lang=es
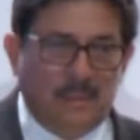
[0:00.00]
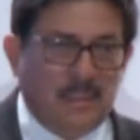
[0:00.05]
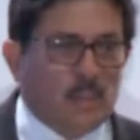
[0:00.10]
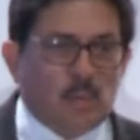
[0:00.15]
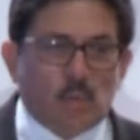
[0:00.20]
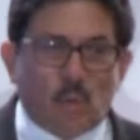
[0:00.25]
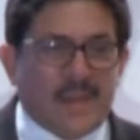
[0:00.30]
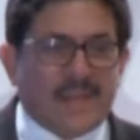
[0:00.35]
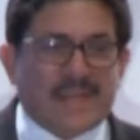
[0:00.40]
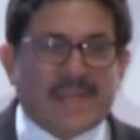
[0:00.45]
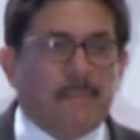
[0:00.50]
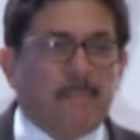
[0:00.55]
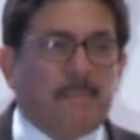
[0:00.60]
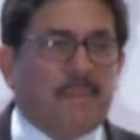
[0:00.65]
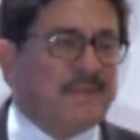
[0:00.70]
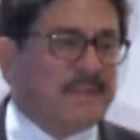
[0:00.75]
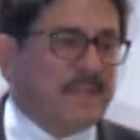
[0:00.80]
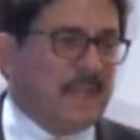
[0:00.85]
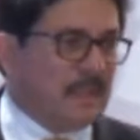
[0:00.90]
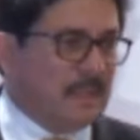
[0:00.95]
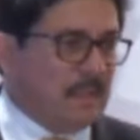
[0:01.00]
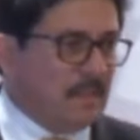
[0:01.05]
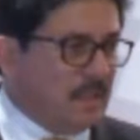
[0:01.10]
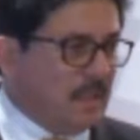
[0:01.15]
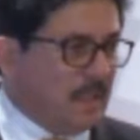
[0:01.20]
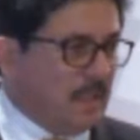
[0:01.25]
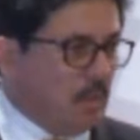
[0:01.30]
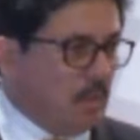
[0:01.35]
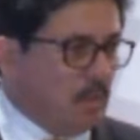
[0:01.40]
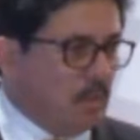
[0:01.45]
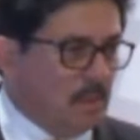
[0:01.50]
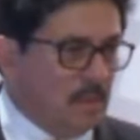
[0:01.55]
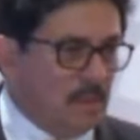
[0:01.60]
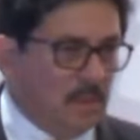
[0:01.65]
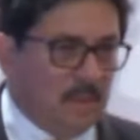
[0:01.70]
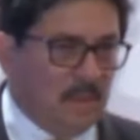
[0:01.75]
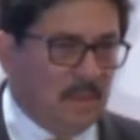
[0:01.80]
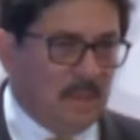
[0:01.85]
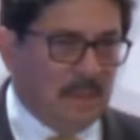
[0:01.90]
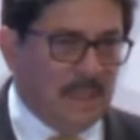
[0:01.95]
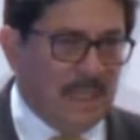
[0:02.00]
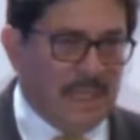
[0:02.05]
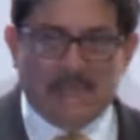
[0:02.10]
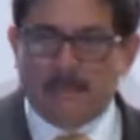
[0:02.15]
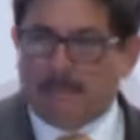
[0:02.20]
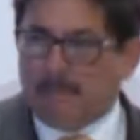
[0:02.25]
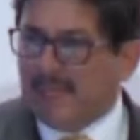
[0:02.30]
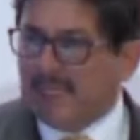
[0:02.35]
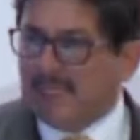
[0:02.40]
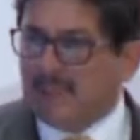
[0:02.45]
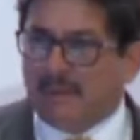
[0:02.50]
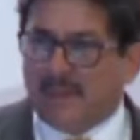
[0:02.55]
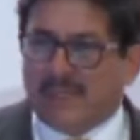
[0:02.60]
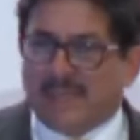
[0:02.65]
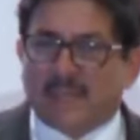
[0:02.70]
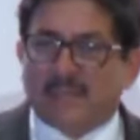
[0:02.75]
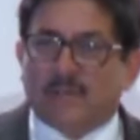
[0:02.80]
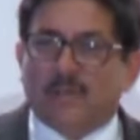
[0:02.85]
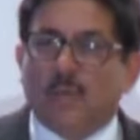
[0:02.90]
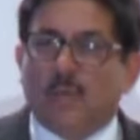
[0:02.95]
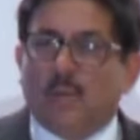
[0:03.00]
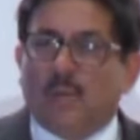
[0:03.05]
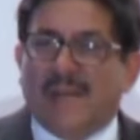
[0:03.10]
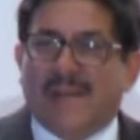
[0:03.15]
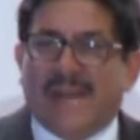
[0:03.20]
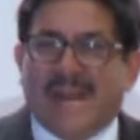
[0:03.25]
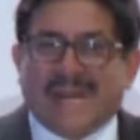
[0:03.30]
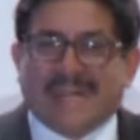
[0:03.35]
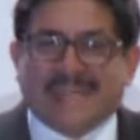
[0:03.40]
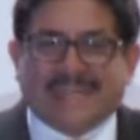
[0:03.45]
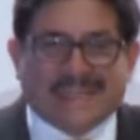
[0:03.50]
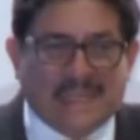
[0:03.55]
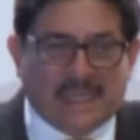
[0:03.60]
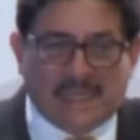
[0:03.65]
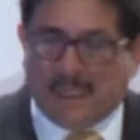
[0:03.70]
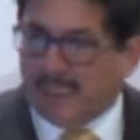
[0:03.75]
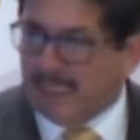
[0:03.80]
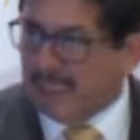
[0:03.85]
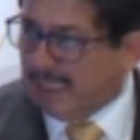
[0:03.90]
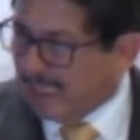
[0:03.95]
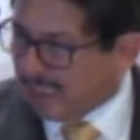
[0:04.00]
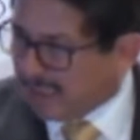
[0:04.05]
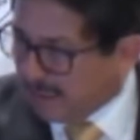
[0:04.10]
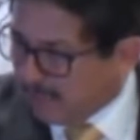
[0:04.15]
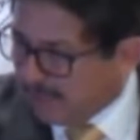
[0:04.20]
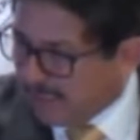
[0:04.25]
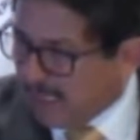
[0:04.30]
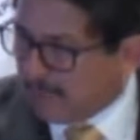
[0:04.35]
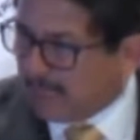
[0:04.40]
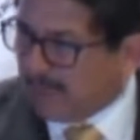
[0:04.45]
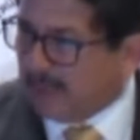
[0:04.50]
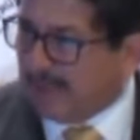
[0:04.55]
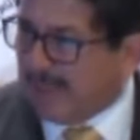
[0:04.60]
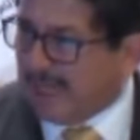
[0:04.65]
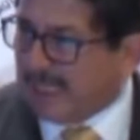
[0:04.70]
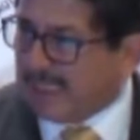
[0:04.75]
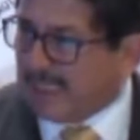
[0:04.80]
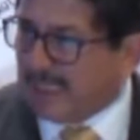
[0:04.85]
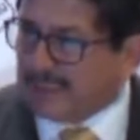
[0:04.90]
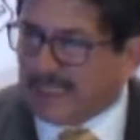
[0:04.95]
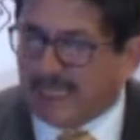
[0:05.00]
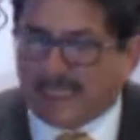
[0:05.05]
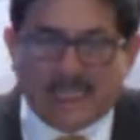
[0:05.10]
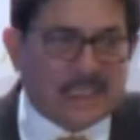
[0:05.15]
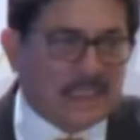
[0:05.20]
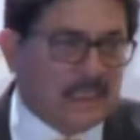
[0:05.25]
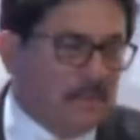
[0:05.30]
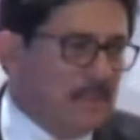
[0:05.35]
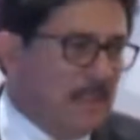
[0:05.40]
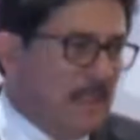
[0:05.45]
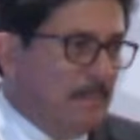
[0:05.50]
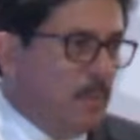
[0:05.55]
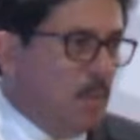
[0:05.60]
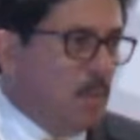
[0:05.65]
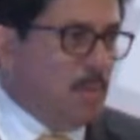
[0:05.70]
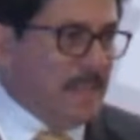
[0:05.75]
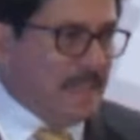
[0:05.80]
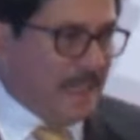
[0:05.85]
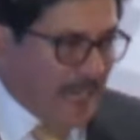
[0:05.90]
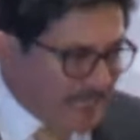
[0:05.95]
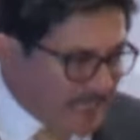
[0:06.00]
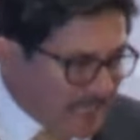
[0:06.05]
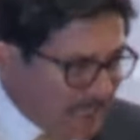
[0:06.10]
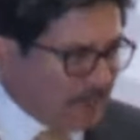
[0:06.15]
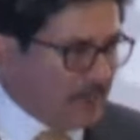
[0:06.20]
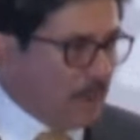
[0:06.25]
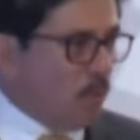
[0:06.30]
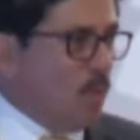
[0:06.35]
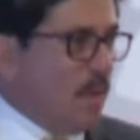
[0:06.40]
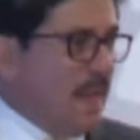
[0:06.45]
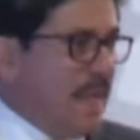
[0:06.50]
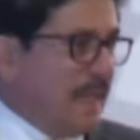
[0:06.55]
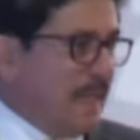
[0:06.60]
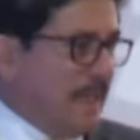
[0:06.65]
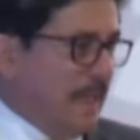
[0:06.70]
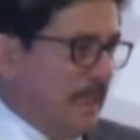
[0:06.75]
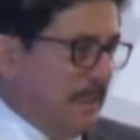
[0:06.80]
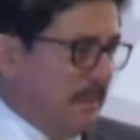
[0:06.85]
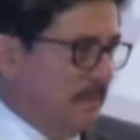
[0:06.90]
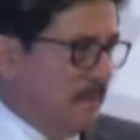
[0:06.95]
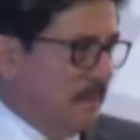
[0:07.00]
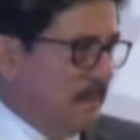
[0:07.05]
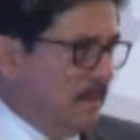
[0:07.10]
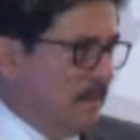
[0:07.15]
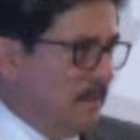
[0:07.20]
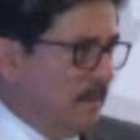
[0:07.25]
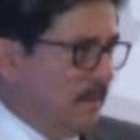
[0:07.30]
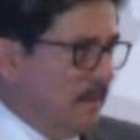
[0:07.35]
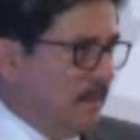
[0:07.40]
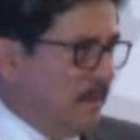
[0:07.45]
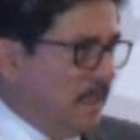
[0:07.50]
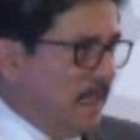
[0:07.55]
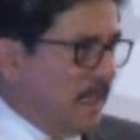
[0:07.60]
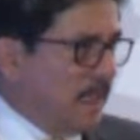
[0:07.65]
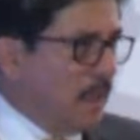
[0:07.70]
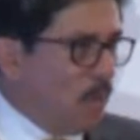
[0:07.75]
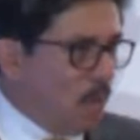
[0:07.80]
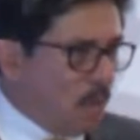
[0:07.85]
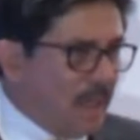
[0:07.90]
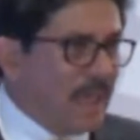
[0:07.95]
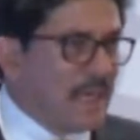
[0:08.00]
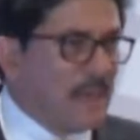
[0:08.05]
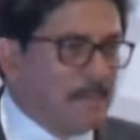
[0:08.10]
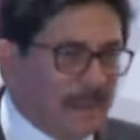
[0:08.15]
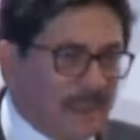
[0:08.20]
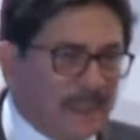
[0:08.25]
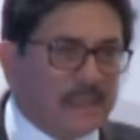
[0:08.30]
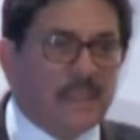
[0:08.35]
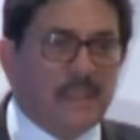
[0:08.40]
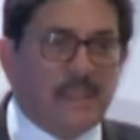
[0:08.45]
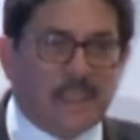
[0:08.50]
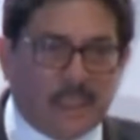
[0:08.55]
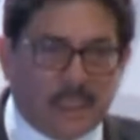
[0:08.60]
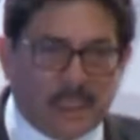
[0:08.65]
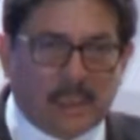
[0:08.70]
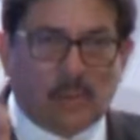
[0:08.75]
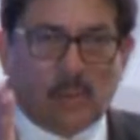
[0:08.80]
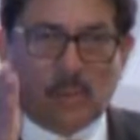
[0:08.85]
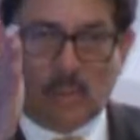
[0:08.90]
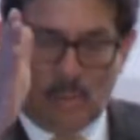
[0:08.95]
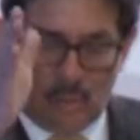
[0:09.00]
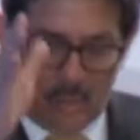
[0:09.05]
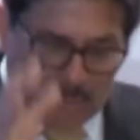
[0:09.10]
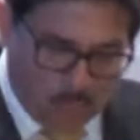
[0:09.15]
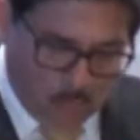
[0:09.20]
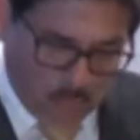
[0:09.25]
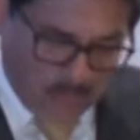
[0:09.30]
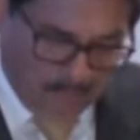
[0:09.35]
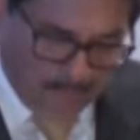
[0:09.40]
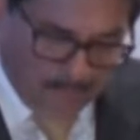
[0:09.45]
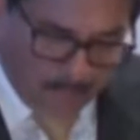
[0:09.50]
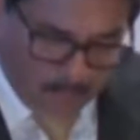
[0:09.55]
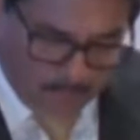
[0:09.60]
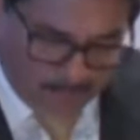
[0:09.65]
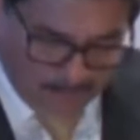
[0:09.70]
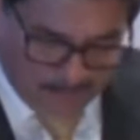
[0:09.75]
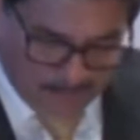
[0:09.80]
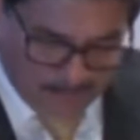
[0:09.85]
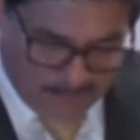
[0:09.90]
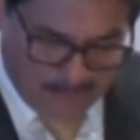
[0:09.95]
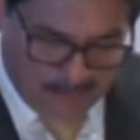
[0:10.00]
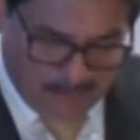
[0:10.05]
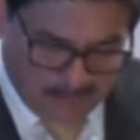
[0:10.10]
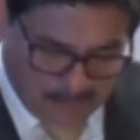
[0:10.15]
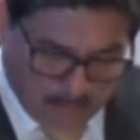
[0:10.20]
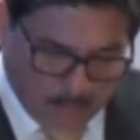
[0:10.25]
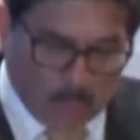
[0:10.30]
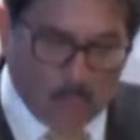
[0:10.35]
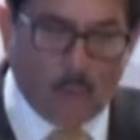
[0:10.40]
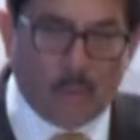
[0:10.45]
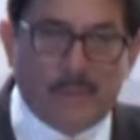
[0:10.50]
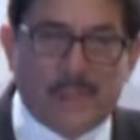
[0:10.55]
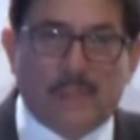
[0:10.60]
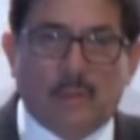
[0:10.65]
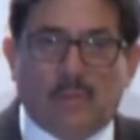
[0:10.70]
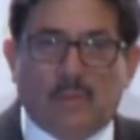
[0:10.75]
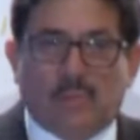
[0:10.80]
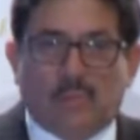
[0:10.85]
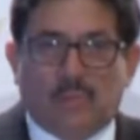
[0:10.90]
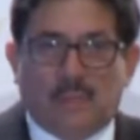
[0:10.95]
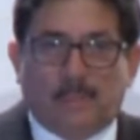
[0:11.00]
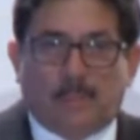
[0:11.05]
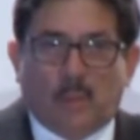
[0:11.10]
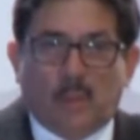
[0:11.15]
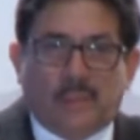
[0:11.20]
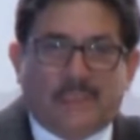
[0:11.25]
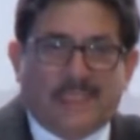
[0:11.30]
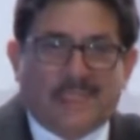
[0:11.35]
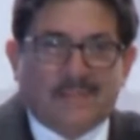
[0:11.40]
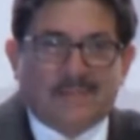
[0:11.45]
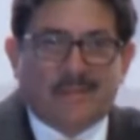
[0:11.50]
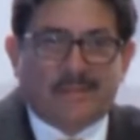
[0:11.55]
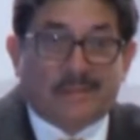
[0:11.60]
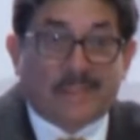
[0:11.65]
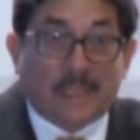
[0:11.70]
y no hay que empezar de cero, hay planificación harta en la actividad privada y en la actividad pública, hay que articularla y hay que lograr a partir de ello un enfoque por lo menos de políticas de